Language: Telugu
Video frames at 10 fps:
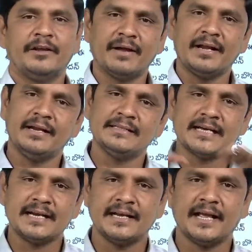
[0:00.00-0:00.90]
ఇవన్నీ
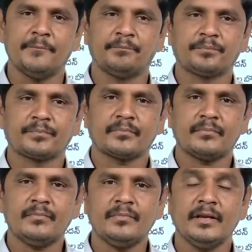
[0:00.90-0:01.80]
జరిగినాయి
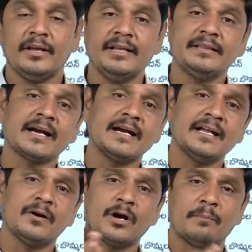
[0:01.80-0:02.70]

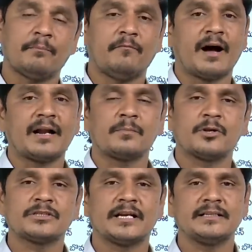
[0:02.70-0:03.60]
ఇంతకంటే ఒక వారం
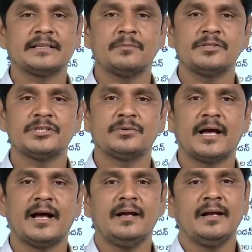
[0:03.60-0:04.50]
రోజుల క్రితం నుంచి
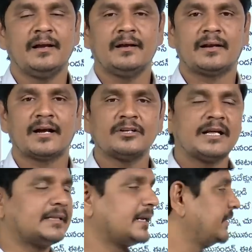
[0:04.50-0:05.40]
కూడా
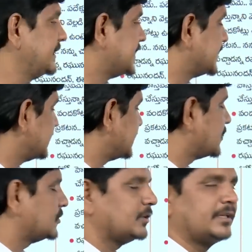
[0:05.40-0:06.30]
రఘునందన్ది చర్చ
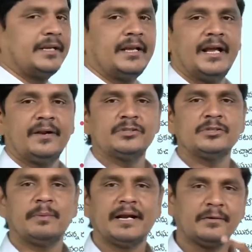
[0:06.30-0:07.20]
జరుగుతుంది ఏ రోజు
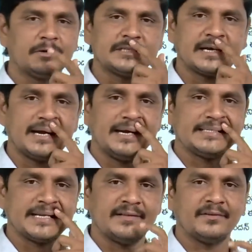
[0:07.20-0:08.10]
బయటకు వచ్చి
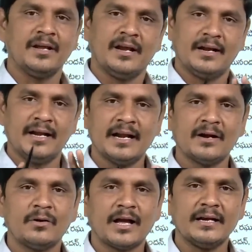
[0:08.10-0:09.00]
ఖండించలేదు నిన్న
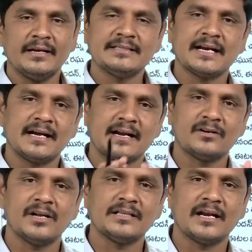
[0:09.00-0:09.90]
కూడా నిజంగా
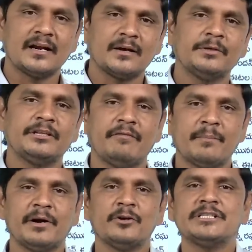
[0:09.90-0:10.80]
రఘునందన్ అనకపోతే
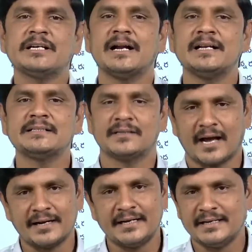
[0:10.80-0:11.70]
వెంబడి వచ్చి ఖండిస్తాడు
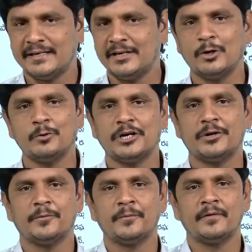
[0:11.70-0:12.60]
ఆనే ఢిల్లీలో
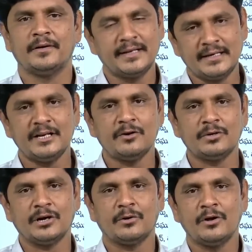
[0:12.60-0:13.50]
ఉన్నాడు ఢిల్లీలో
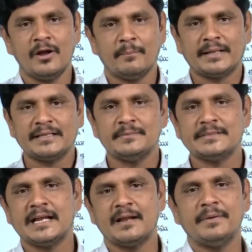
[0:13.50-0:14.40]
ఉన్నాడు పది
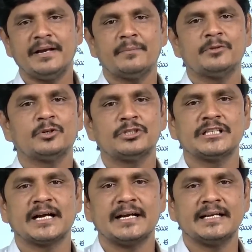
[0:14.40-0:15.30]
నిమిషాల మీడియా ముందుకు వచ్చి
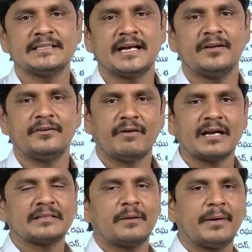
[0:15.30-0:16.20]
ఖండించాలి
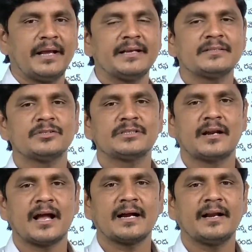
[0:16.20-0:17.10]
వార్త బ్రేకింగ్స్ వచ్చి
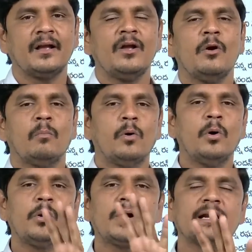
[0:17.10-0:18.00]
రాగానే
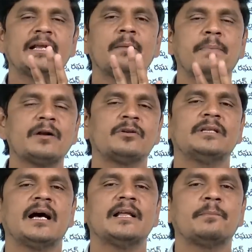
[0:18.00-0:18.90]
మూడు గంటల పాటు
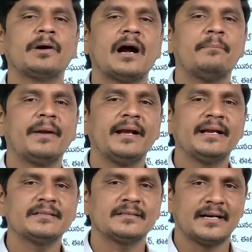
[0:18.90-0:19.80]
దాదాపుగా ఆ
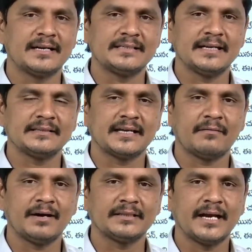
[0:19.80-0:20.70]
బ్రేకింగ్స్ నడిచిన
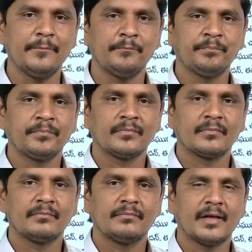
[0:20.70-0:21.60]
తర్వాత
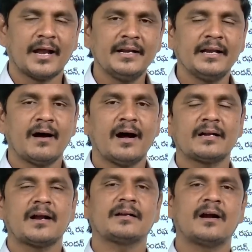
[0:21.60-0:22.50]
అన్ని
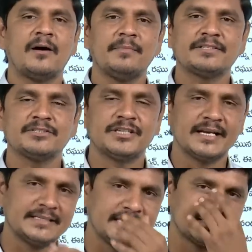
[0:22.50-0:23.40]
హాట్ హాట్ కామెంట్స్
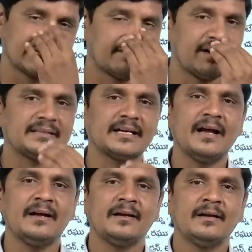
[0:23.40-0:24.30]
చేసిన తర్వాత
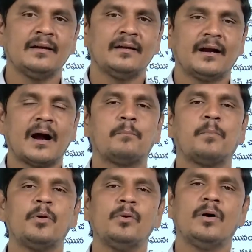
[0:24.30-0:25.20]

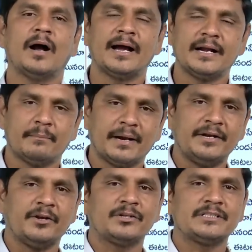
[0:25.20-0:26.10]
అప్పుడు ఆయన
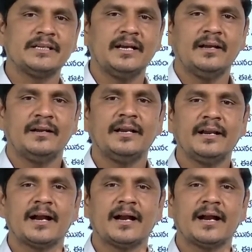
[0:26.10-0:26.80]
బయటకు వచ్చి నేను